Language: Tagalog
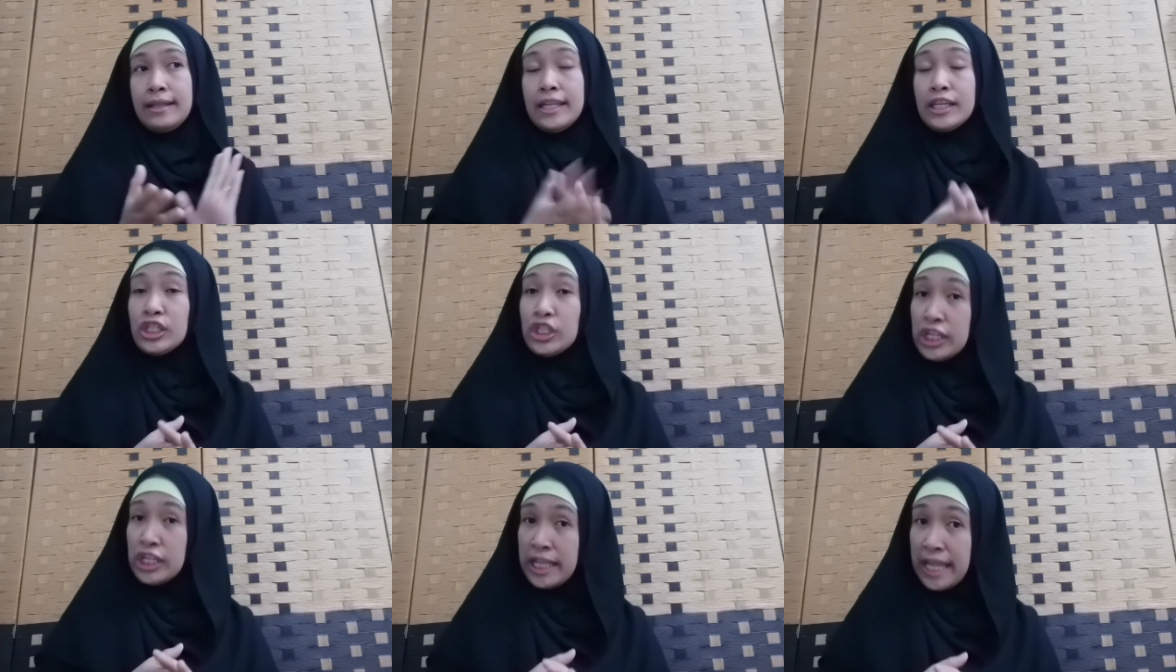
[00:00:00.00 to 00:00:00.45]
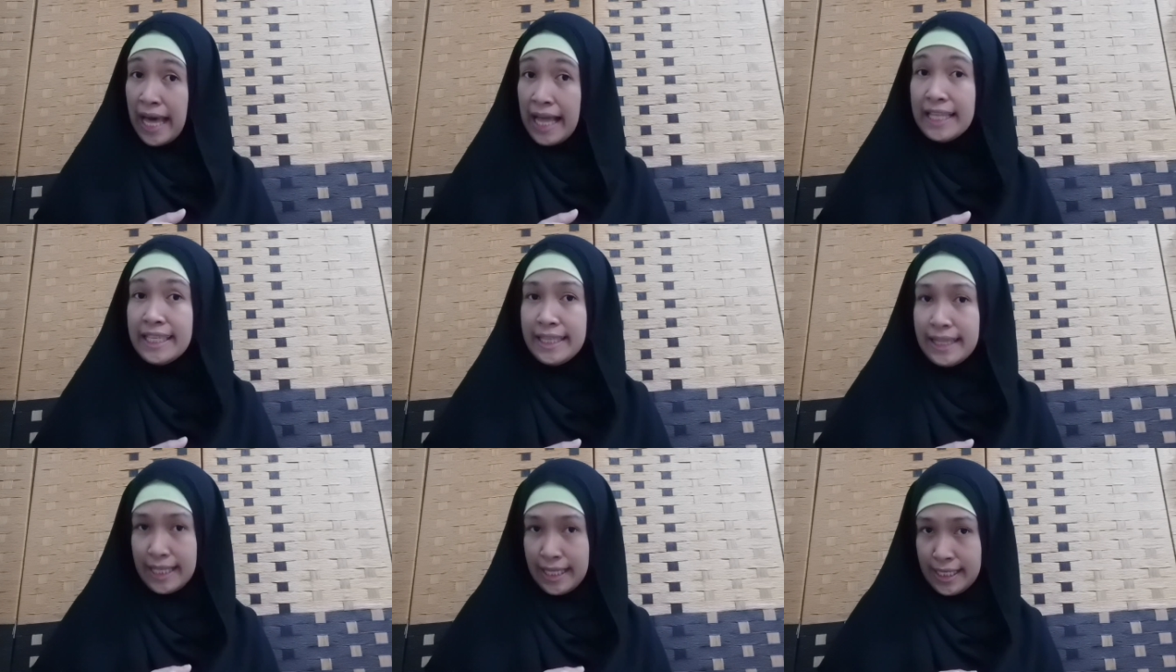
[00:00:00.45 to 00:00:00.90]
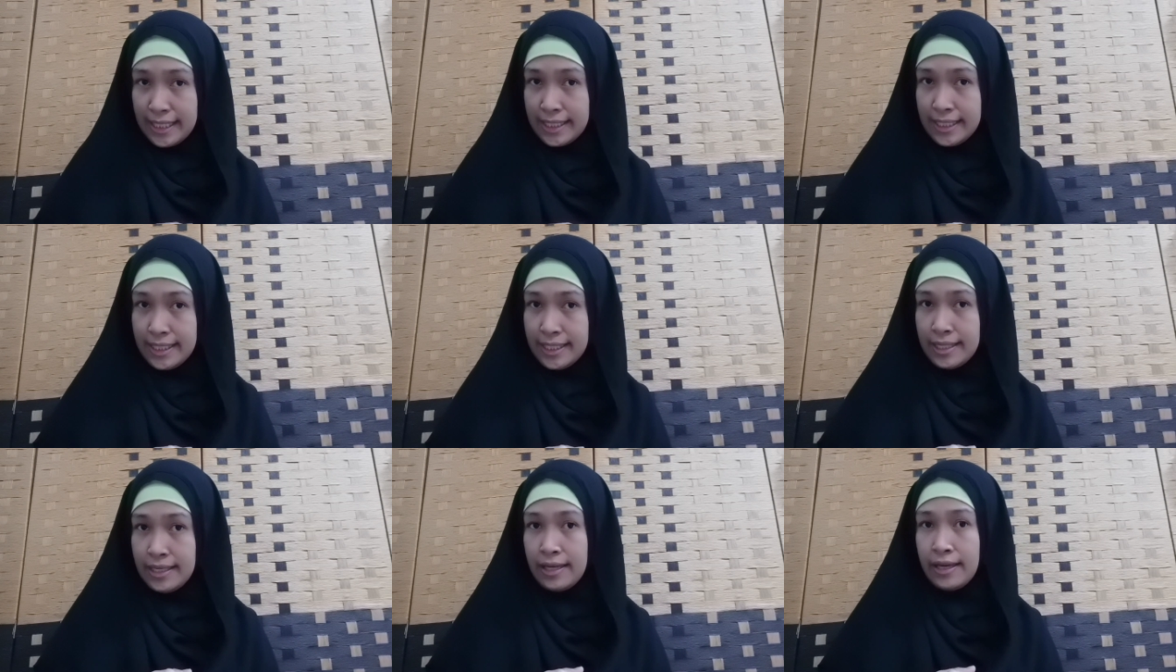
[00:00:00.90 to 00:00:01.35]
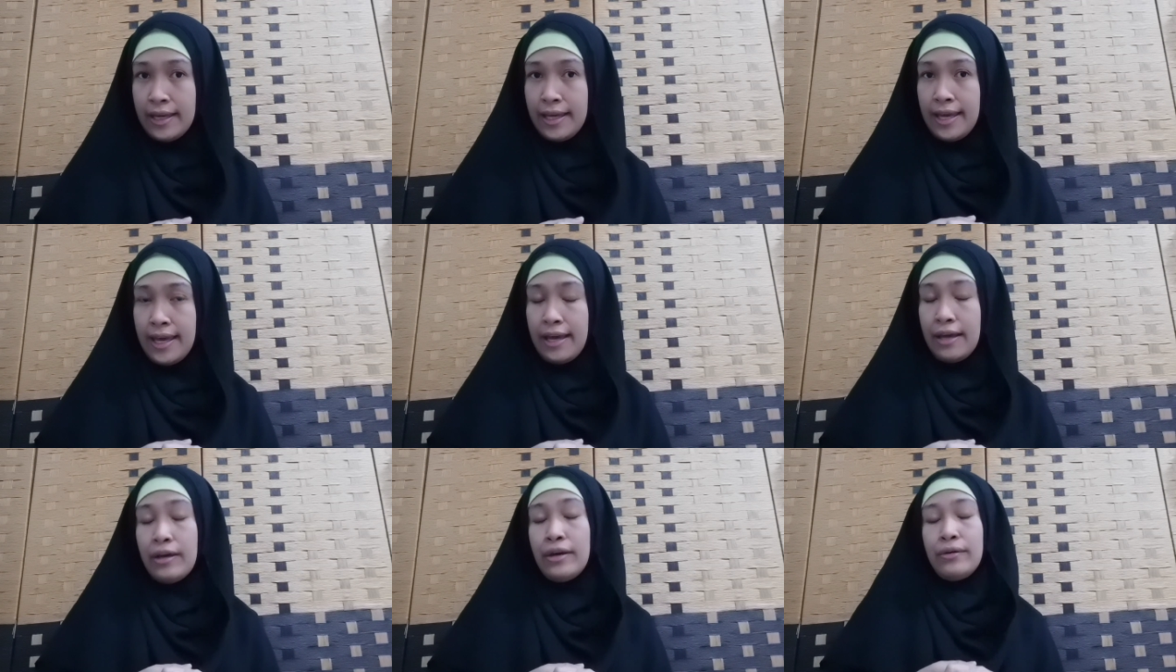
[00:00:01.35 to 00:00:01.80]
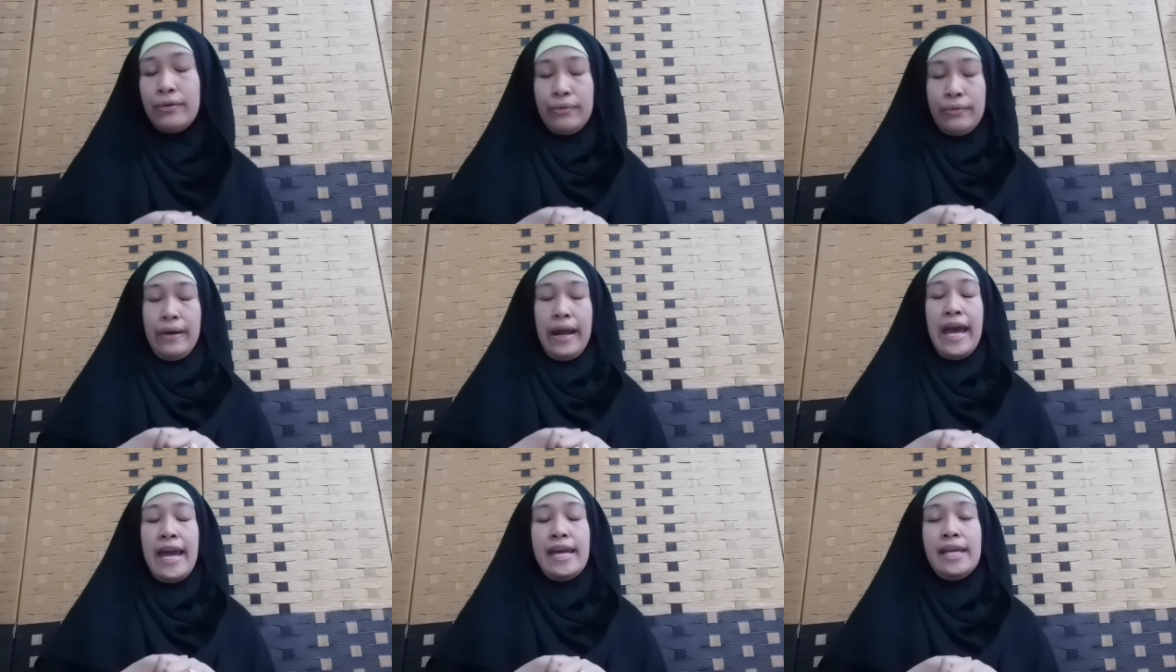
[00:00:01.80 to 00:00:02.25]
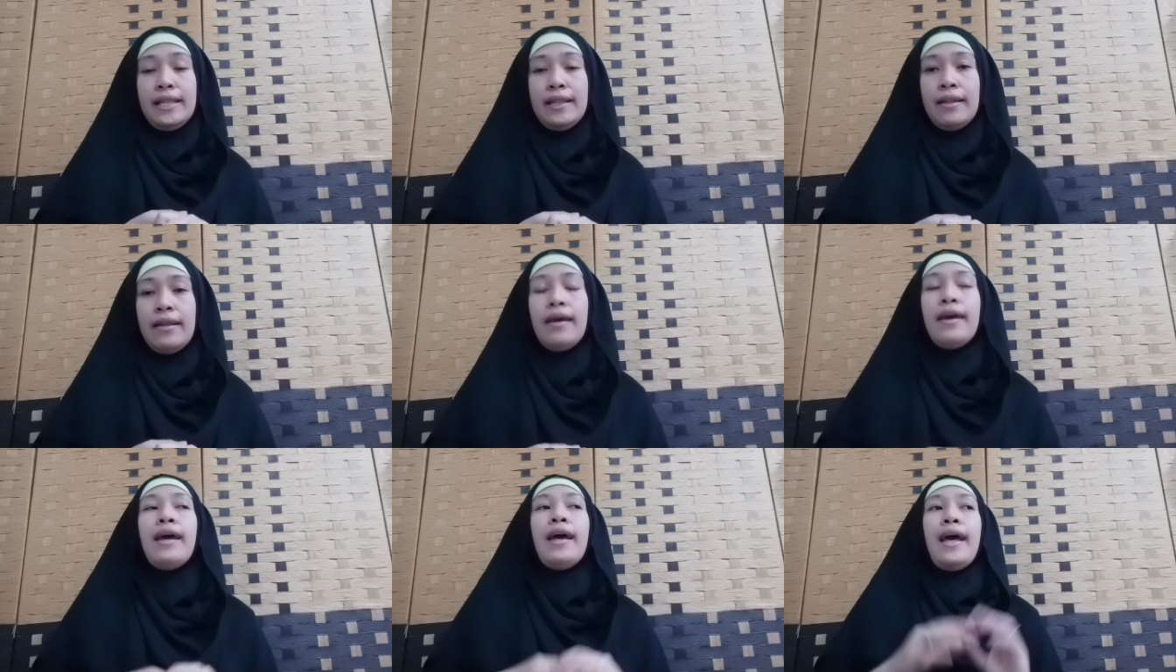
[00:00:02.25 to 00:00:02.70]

nationalities, right?